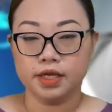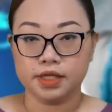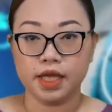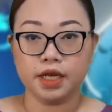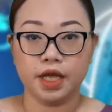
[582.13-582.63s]

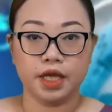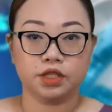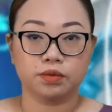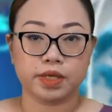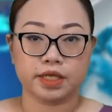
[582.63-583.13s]
Sydney
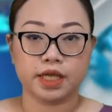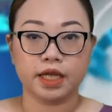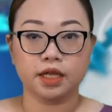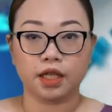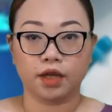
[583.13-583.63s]
trong danh sách
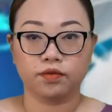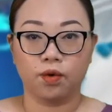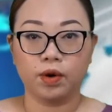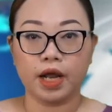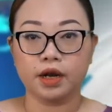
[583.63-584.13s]
các thành
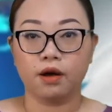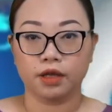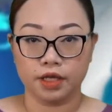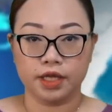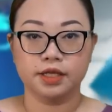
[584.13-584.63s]
phố đắt đỏ
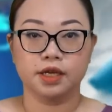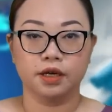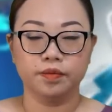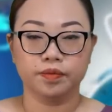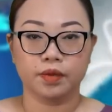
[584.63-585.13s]
nhất thế
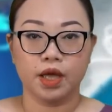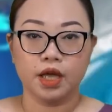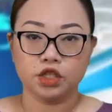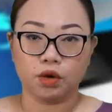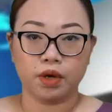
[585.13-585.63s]
giới
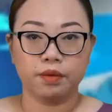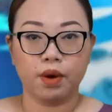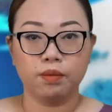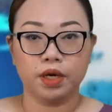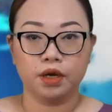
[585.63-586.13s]
trong khi
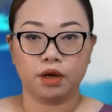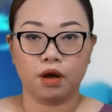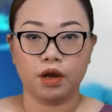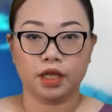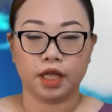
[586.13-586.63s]
Melbourne được
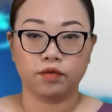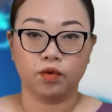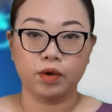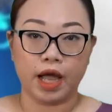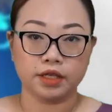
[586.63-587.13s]
coi là thành
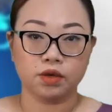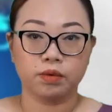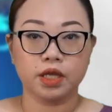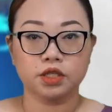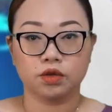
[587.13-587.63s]
phố đáng
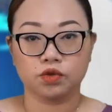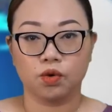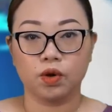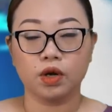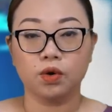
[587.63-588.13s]
sống nhất trong
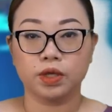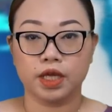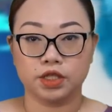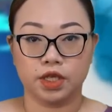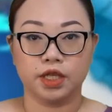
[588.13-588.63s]
số các đô
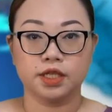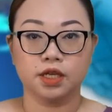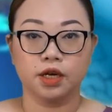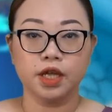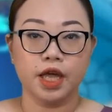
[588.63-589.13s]
thị trên thế
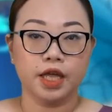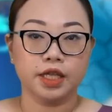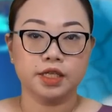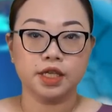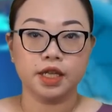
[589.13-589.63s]
giới,
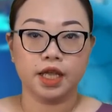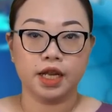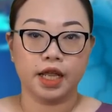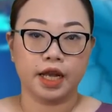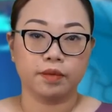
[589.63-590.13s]
thì Sydney
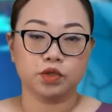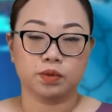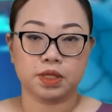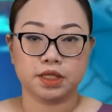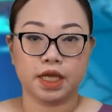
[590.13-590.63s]
lại nằm
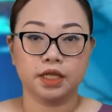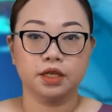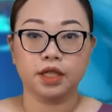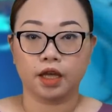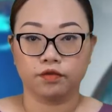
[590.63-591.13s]
trong danh sách
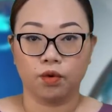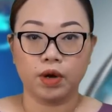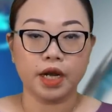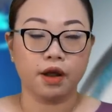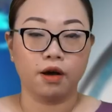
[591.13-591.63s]
những thành phố
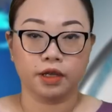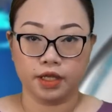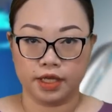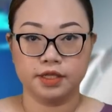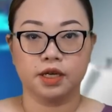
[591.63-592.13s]
đắt đỏ
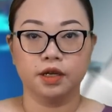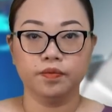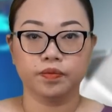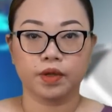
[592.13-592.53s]
nhất thế giới.